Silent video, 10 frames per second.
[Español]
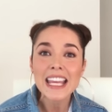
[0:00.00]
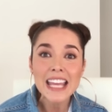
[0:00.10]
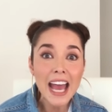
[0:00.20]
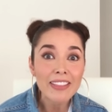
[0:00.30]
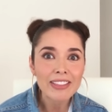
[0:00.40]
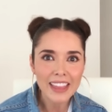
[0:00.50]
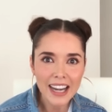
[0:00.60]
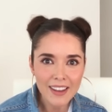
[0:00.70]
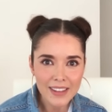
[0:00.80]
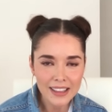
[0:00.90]
y
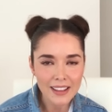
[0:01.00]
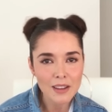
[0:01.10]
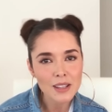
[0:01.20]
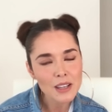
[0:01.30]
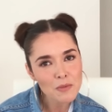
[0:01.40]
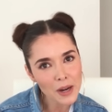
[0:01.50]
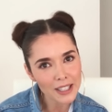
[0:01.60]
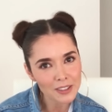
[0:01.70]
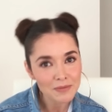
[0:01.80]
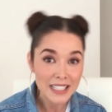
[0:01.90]
atrévete. Y
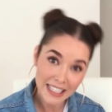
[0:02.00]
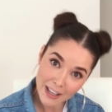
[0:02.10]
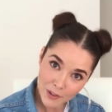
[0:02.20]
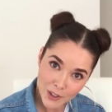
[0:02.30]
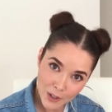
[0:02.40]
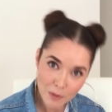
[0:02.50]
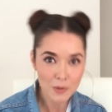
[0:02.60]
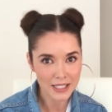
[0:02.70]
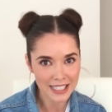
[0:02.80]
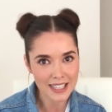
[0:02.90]
bueno, si te
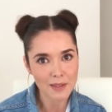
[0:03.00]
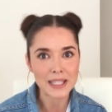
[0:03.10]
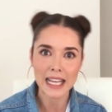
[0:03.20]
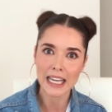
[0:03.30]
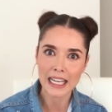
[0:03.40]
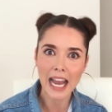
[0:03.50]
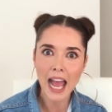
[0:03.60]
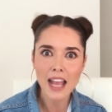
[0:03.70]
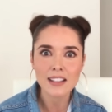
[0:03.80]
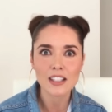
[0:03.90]
gustó, pues ya sabes, dale
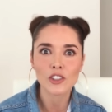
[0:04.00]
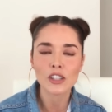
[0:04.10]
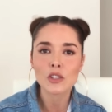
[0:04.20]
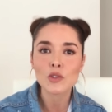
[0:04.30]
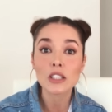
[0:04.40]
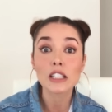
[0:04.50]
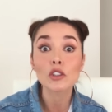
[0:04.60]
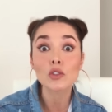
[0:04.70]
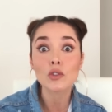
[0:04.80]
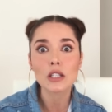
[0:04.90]
like. Si no te has
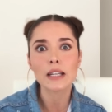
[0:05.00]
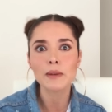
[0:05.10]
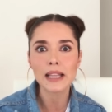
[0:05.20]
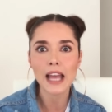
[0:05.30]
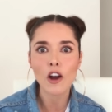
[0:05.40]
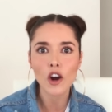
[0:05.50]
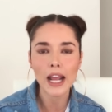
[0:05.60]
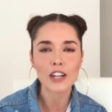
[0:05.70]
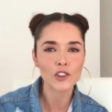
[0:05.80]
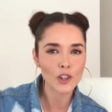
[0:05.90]
suscrito, suscríbete
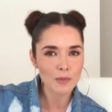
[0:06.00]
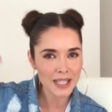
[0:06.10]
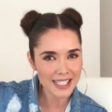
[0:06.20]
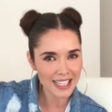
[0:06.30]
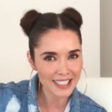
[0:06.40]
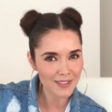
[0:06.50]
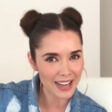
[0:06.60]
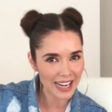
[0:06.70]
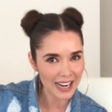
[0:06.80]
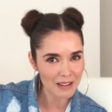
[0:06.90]
ahora y no te olvides
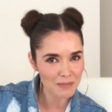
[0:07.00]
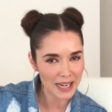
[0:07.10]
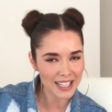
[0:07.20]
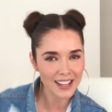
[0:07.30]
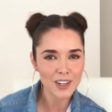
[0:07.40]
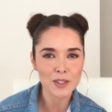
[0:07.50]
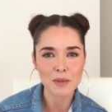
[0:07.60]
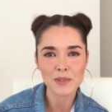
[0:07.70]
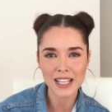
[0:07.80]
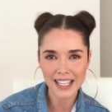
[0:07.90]
activar la campanita y
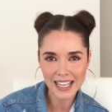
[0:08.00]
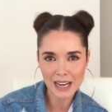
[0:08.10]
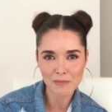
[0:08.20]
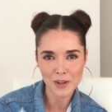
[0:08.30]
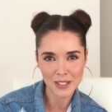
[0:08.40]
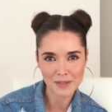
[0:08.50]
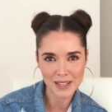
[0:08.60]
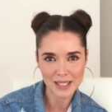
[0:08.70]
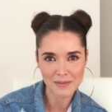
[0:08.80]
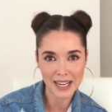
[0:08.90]
nos vemos aquí la
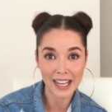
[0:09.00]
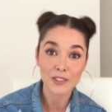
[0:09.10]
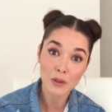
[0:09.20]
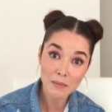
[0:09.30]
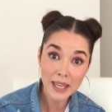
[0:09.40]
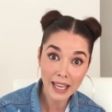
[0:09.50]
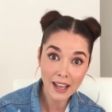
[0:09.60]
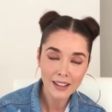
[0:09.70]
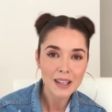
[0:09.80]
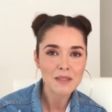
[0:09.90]
próxima semana. Tu
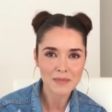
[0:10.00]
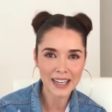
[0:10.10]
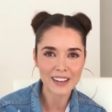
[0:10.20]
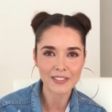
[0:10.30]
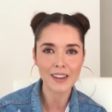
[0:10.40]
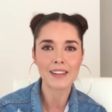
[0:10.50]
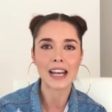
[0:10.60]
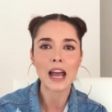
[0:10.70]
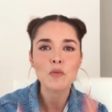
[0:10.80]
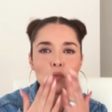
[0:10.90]
amiga Marlene
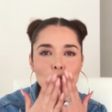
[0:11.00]
Favela.